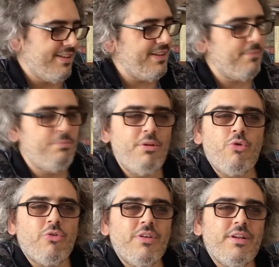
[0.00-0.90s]
E,
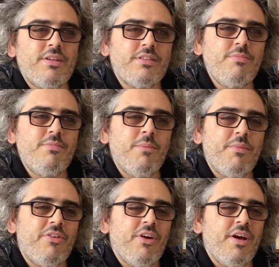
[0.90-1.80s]
Birçok yere anlatılmayan
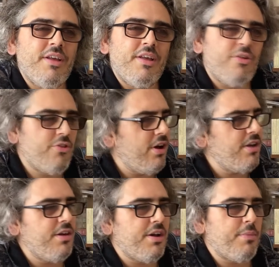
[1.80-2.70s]
bir hikaye. İşte
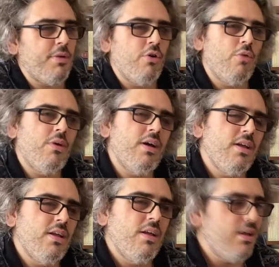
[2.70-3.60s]
Ah Ya Rab Yehova.
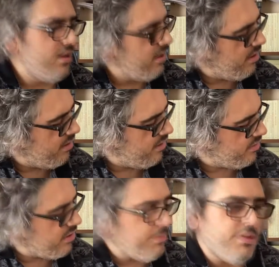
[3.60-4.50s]

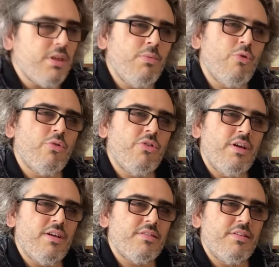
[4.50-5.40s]
E, kitaptaki birçok
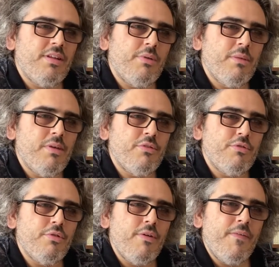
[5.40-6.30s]
hikaye aslında buna
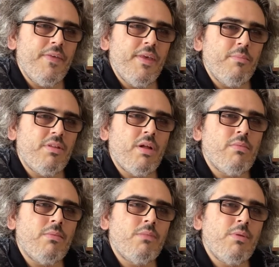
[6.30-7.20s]
benziyor. Bir
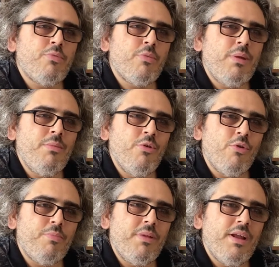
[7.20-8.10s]
tamamlanma problemi
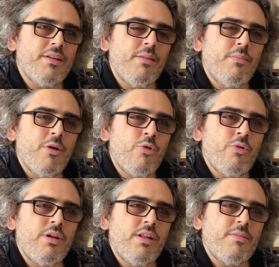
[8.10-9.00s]
yok. Bir yerden
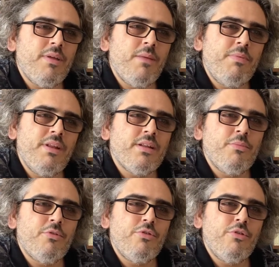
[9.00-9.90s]
başlıyor anlatmaya, bir
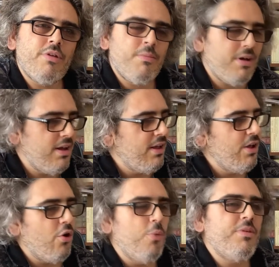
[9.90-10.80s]
yerde bitiriyor ama
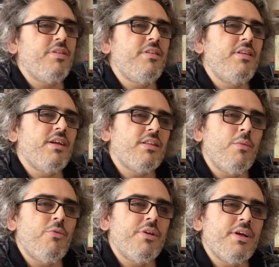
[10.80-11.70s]
o bitirdiği yer
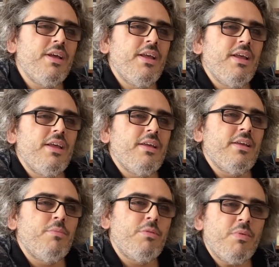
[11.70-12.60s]
tam olarak
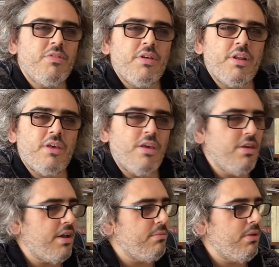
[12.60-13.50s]
e, bitmesi gereken
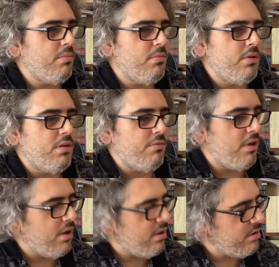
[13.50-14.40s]
yer mi?
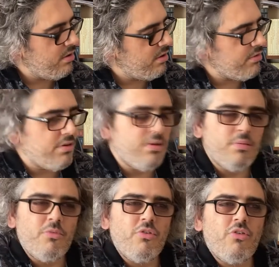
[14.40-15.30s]
Veya
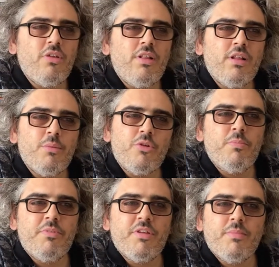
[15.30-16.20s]
yazarın bir iş, illa bir
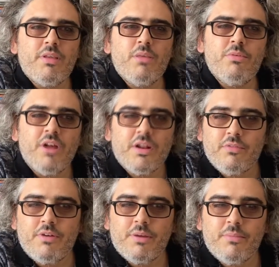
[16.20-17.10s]
şey bitirmek gibi
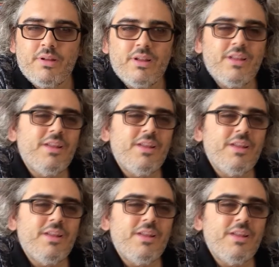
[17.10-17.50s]
derdi var mı?